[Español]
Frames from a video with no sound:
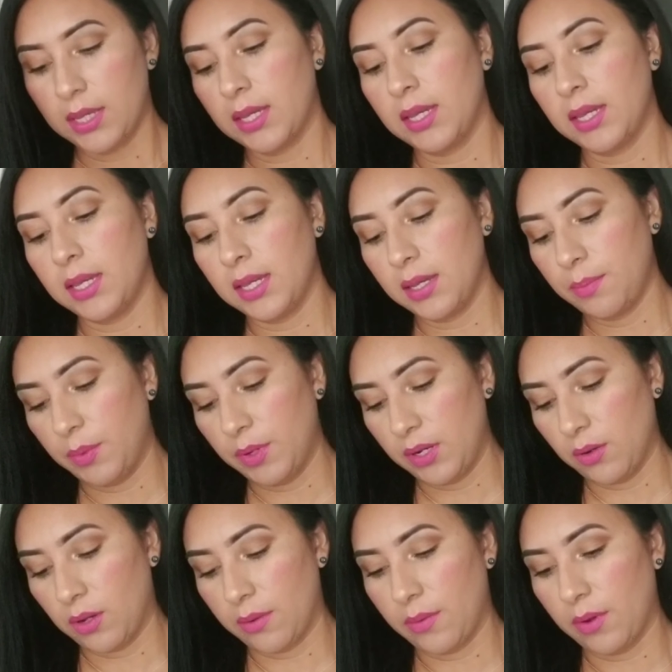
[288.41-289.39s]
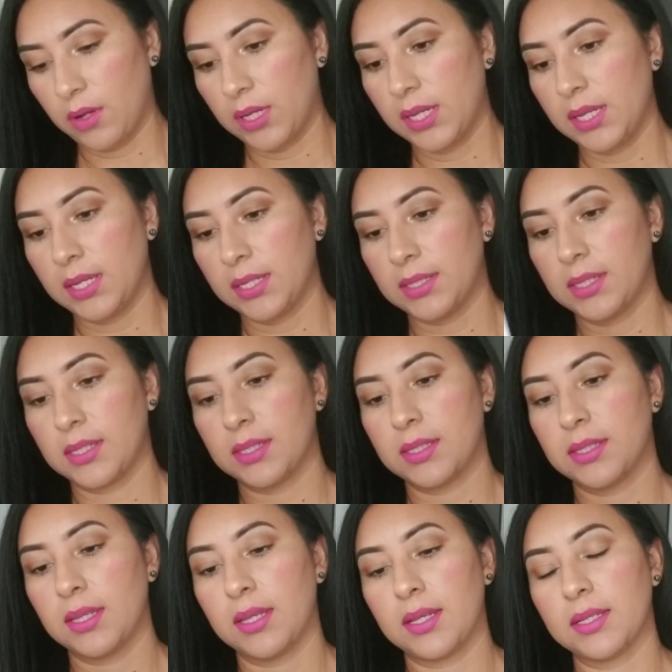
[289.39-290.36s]
Y pues lo que veo aquí es
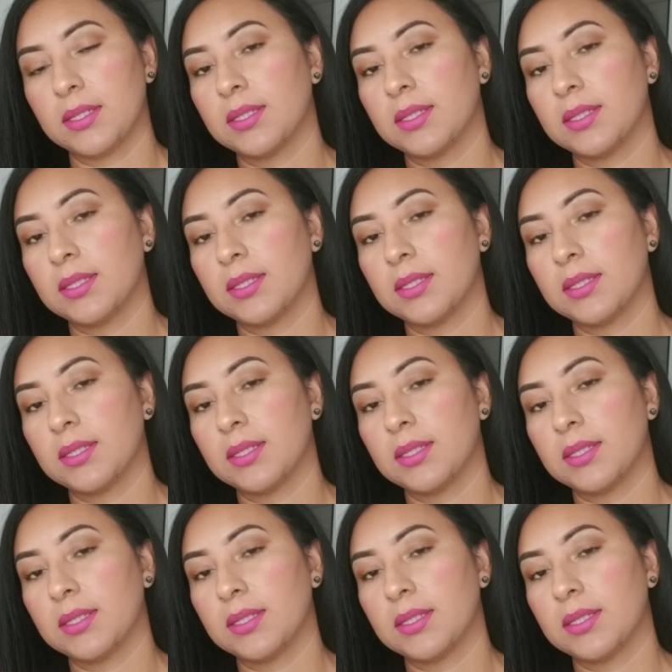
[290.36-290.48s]
este,